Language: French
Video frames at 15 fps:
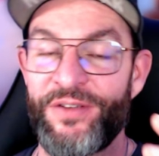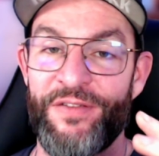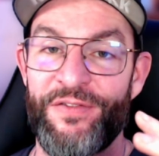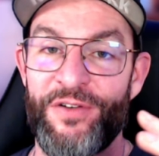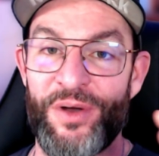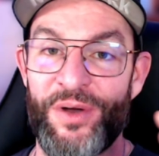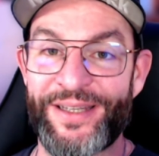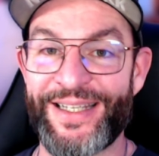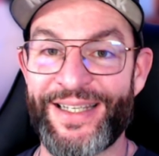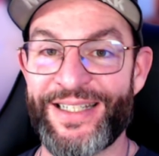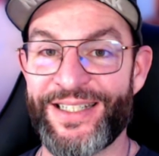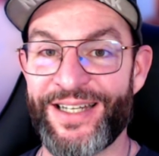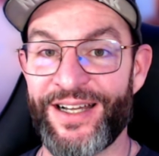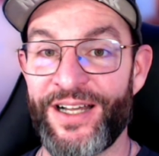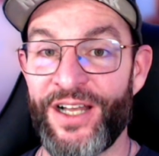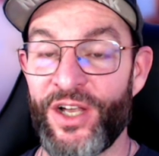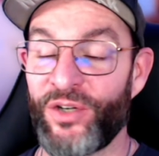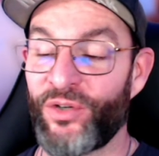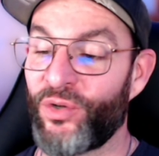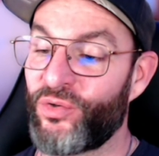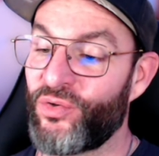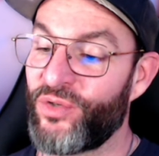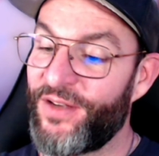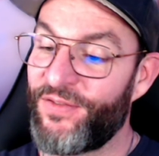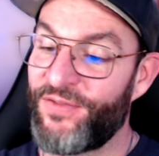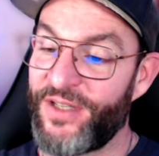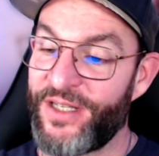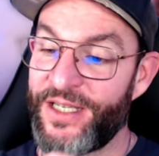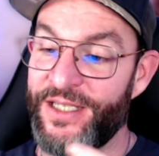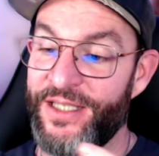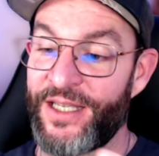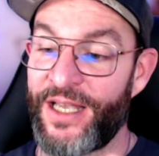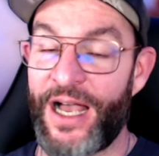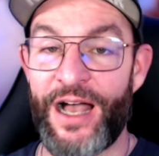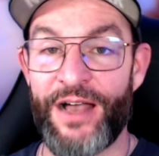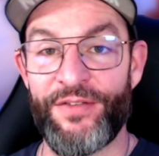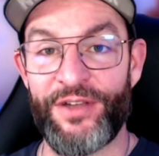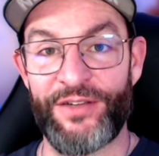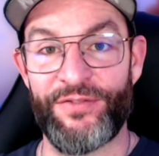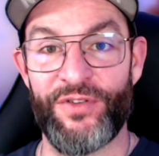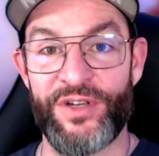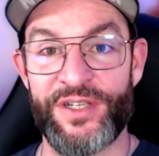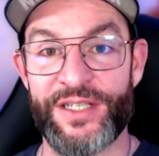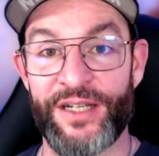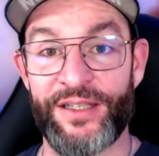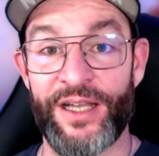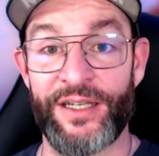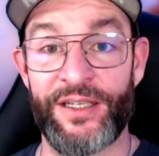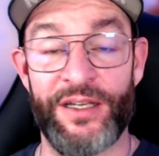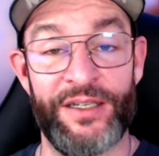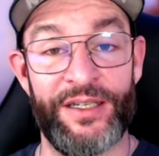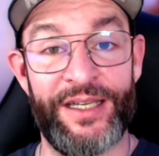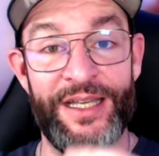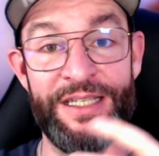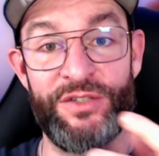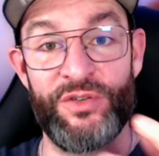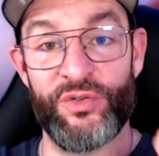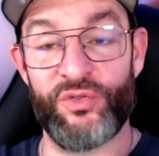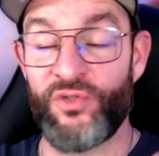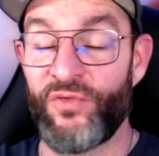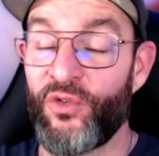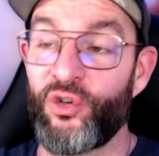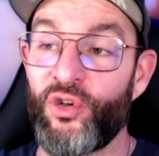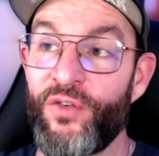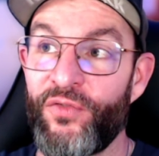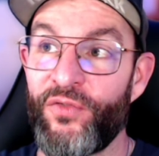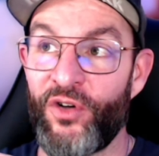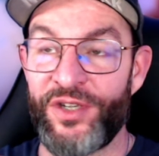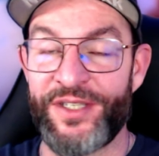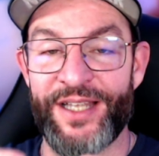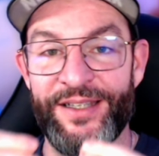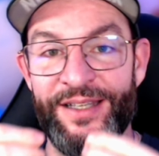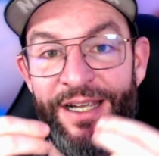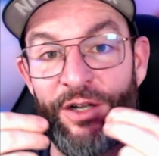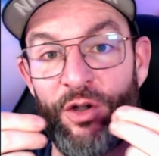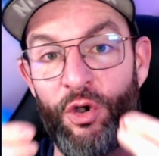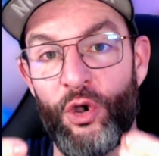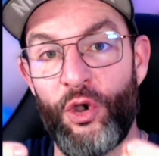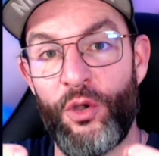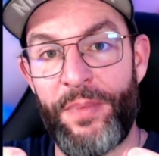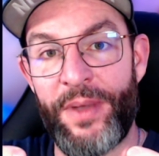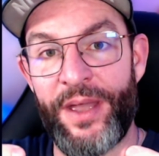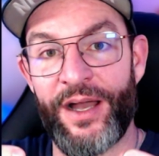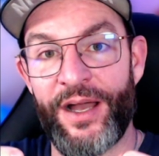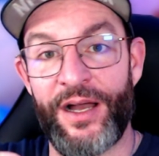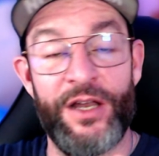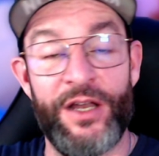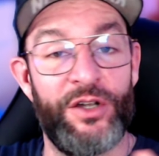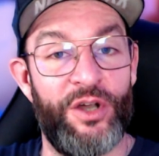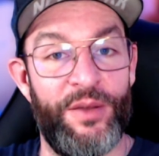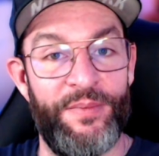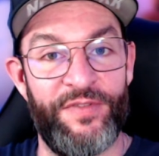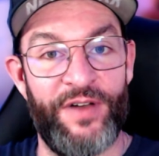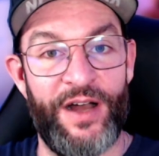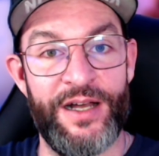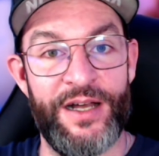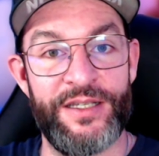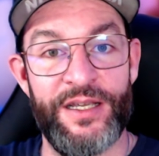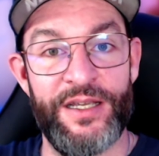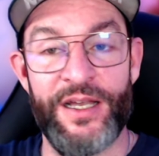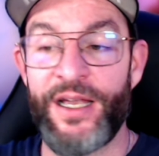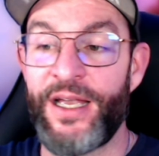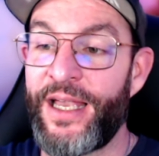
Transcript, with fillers: Il va falloir déjà que tu définisses avec VoiceAttack qu'est-ce que tu veux que VoiceAttack repère comme phrase